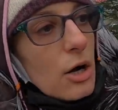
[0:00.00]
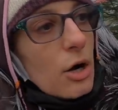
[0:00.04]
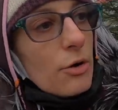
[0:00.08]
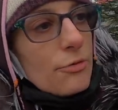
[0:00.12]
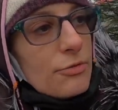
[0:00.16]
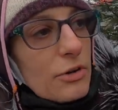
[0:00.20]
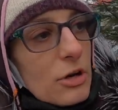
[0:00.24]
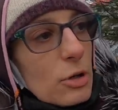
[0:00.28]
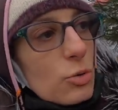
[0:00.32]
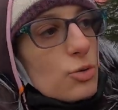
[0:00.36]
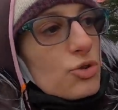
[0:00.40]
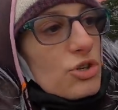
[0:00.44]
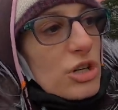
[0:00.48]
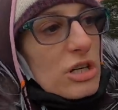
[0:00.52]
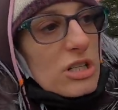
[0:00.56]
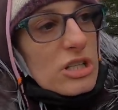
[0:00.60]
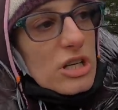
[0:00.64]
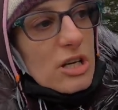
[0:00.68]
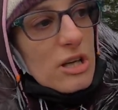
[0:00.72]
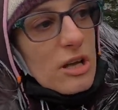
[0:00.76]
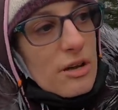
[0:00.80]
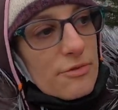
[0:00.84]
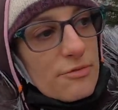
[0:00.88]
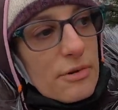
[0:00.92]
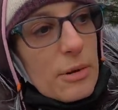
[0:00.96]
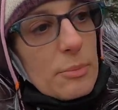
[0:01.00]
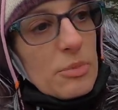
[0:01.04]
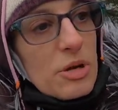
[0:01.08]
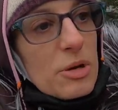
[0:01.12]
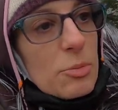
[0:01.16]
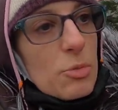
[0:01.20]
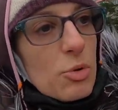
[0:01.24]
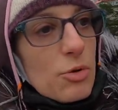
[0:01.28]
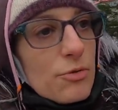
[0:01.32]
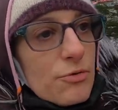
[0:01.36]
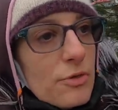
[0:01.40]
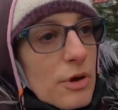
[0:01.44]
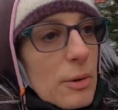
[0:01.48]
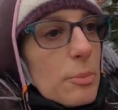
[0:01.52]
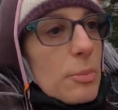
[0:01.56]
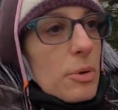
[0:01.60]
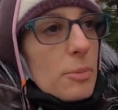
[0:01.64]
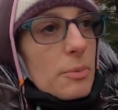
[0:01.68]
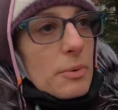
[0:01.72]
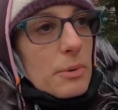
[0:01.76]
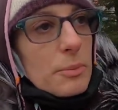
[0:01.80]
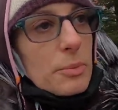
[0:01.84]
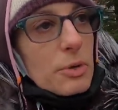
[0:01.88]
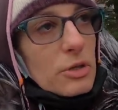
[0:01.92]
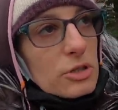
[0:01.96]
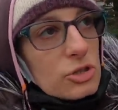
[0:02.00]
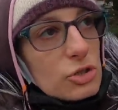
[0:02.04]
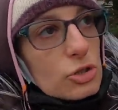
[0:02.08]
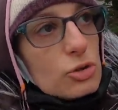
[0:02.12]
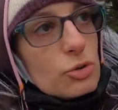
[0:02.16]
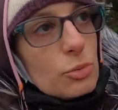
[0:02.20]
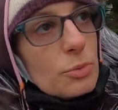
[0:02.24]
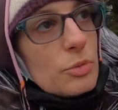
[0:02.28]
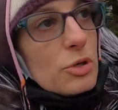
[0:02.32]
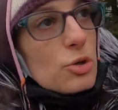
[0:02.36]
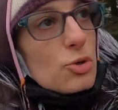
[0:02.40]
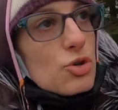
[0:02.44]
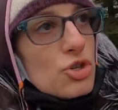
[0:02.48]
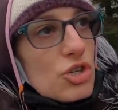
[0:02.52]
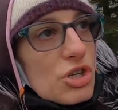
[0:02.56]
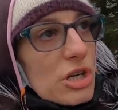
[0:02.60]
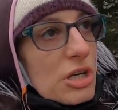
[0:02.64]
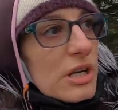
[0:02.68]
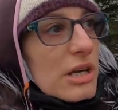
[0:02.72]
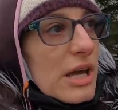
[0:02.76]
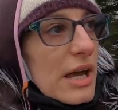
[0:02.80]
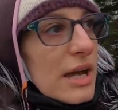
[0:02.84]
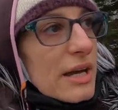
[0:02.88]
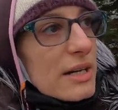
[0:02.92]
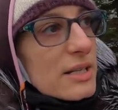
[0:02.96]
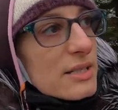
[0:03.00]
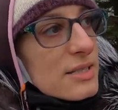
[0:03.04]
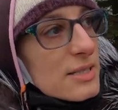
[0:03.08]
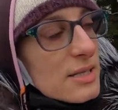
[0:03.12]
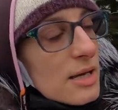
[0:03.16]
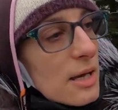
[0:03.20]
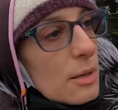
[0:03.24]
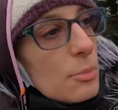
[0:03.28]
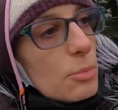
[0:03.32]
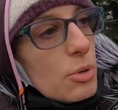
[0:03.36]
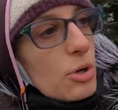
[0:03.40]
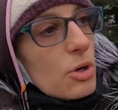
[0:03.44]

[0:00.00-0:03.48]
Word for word: O wielu rzeczach ja Wam nie mówię, bo po prostu mi już się nie chce,